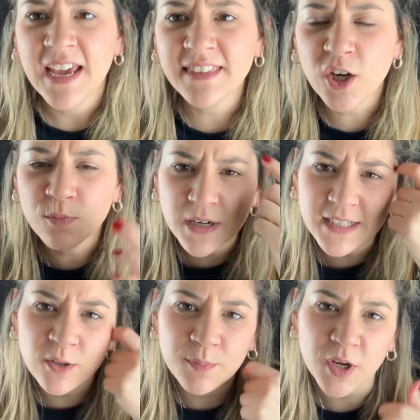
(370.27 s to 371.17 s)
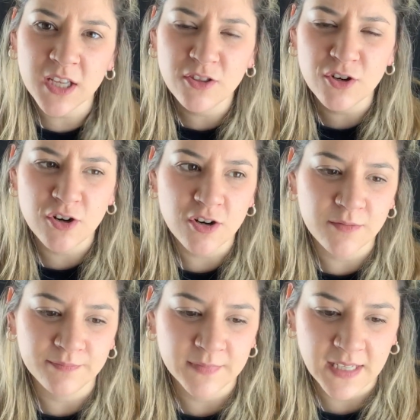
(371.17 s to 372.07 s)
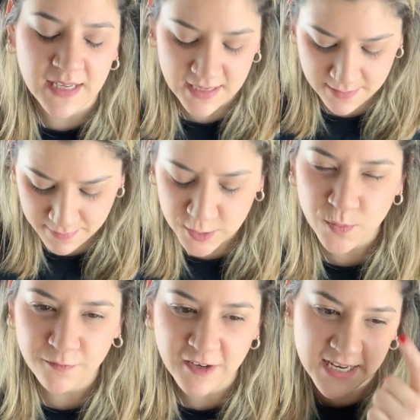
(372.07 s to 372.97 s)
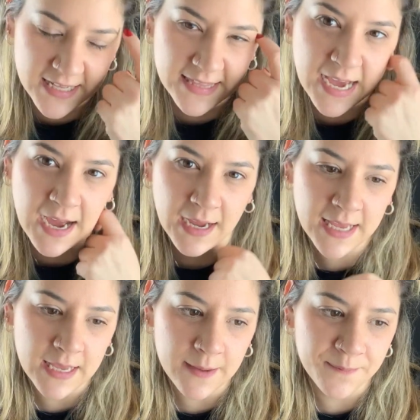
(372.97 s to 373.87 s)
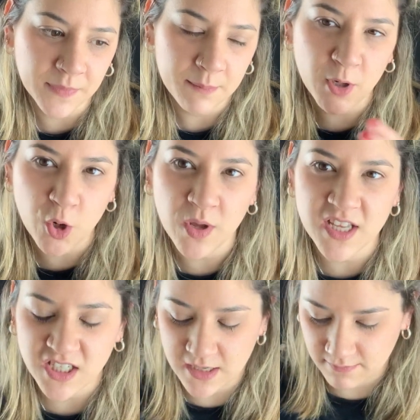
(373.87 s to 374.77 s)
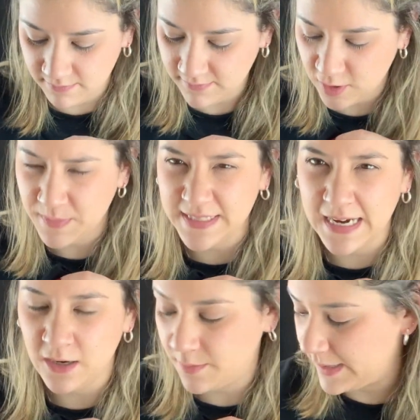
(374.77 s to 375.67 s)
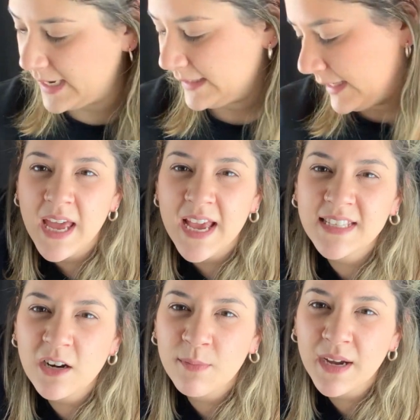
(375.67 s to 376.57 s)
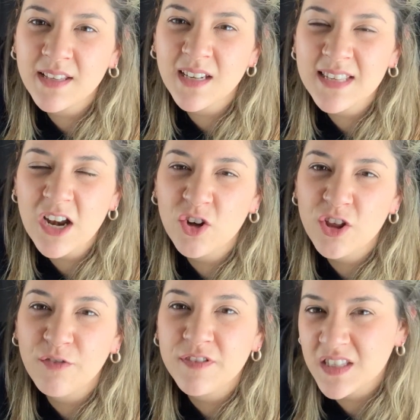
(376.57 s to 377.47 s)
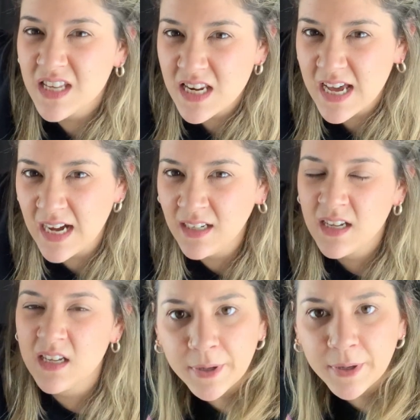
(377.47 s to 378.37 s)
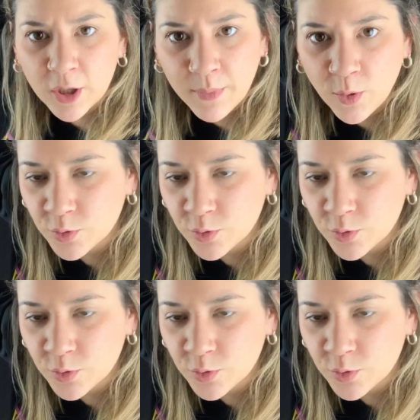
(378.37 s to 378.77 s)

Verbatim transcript: este es como una tela un poquito eh, más finita, em, pero no es de jean, no me sale el nombre de la Es algo más quizás algo de oficina, pero me